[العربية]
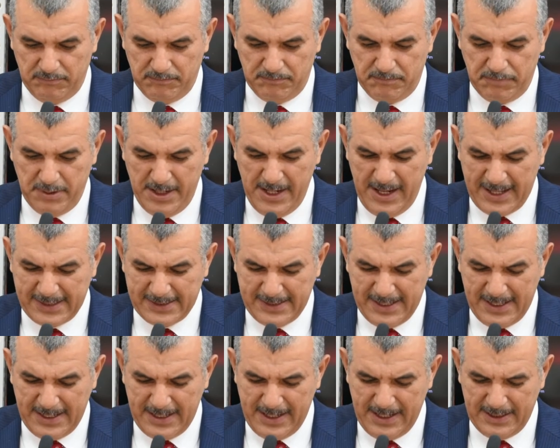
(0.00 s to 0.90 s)

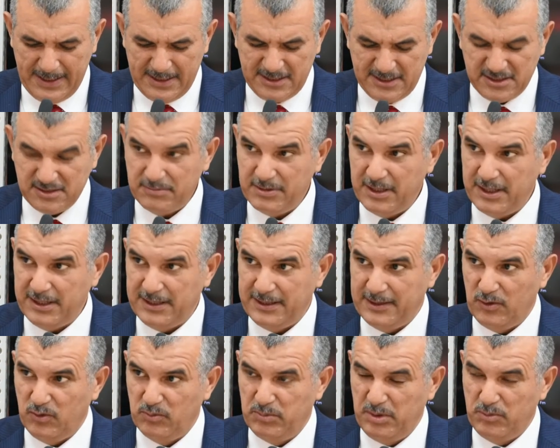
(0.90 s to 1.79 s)
بالعدالة
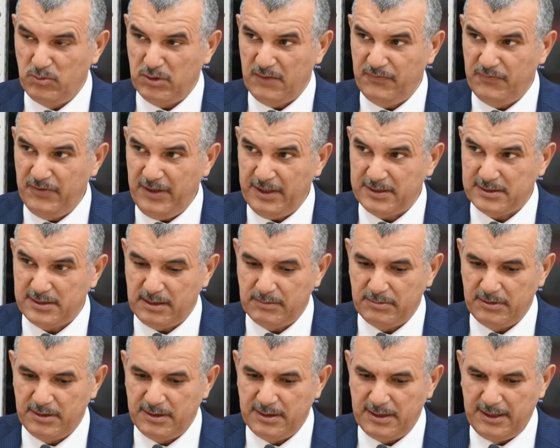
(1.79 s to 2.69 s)
الجبائية وبمكافحة
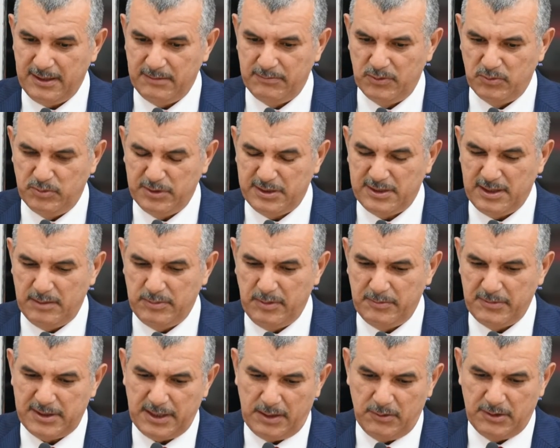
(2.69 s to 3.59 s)
الترب الضريبي
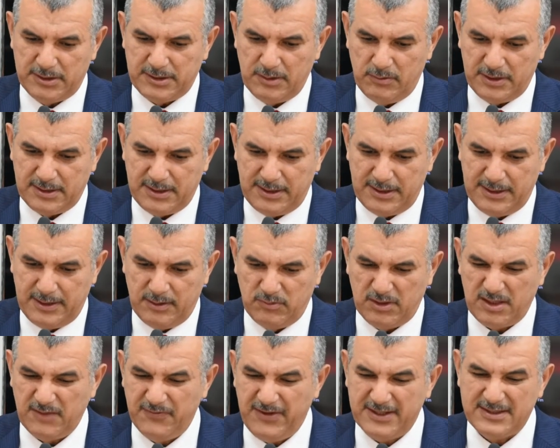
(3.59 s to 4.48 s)
وبالتأمين الثروات الوطنية
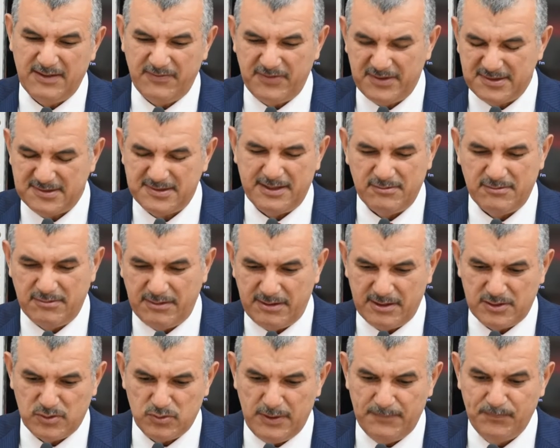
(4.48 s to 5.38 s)
ومكافحة الفساد
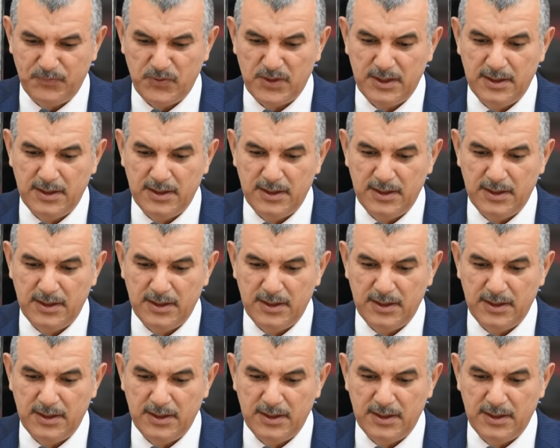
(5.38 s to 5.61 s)
والرشوة